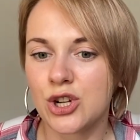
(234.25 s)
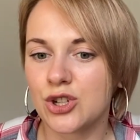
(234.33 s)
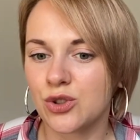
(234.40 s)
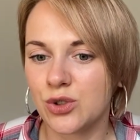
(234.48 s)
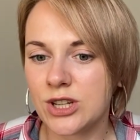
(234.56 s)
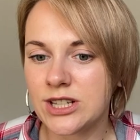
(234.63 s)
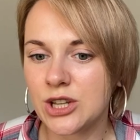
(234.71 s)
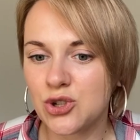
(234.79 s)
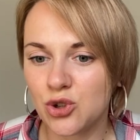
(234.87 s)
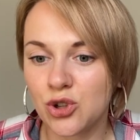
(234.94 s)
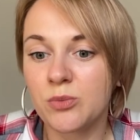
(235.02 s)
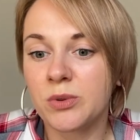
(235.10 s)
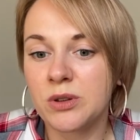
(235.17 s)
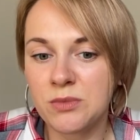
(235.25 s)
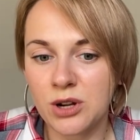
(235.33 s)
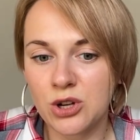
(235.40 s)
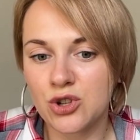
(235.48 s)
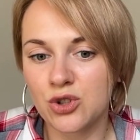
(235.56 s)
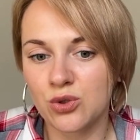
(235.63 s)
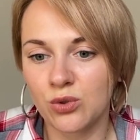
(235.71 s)
что если я четко
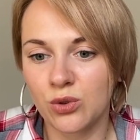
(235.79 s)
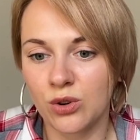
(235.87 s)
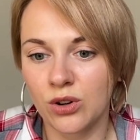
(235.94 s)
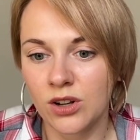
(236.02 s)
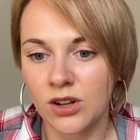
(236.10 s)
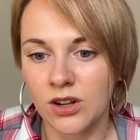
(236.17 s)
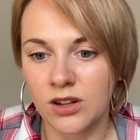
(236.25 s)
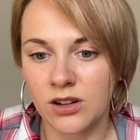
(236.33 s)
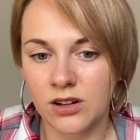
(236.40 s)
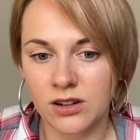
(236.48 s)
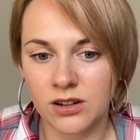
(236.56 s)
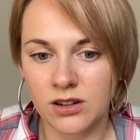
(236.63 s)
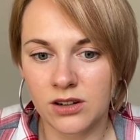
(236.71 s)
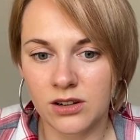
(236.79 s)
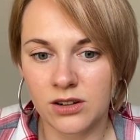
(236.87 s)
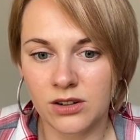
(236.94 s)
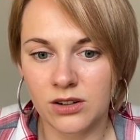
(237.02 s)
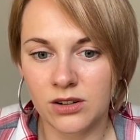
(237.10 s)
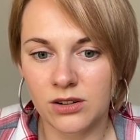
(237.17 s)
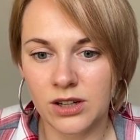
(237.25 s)
понимаю, что э,
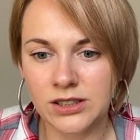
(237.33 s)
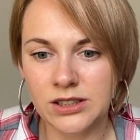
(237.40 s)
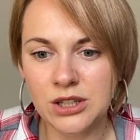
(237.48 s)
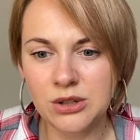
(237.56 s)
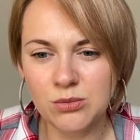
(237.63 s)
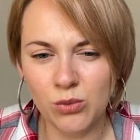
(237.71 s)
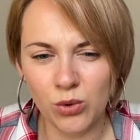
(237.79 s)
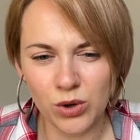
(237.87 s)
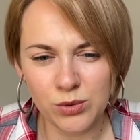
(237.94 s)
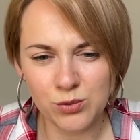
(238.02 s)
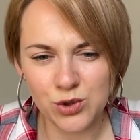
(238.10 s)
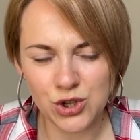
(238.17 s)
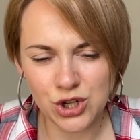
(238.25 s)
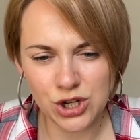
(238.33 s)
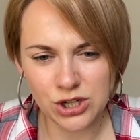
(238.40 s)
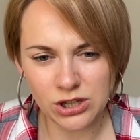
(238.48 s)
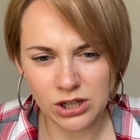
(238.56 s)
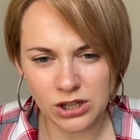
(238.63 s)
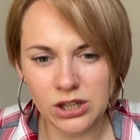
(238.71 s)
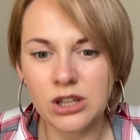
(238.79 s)
это не мой
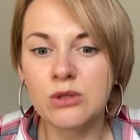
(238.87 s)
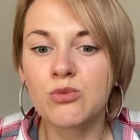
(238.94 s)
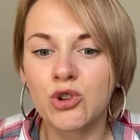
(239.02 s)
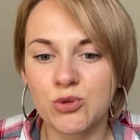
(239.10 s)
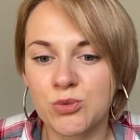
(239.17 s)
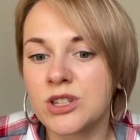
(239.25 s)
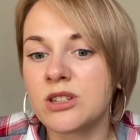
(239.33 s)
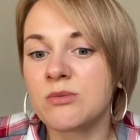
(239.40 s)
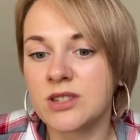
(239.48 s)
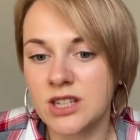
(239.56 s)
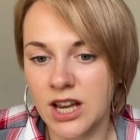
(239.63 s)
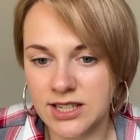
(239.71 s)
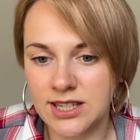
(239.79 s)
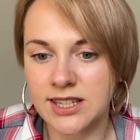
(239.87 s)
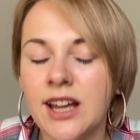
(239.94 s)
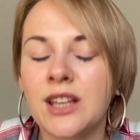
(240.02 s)
мужчина и не может быть с ним секса,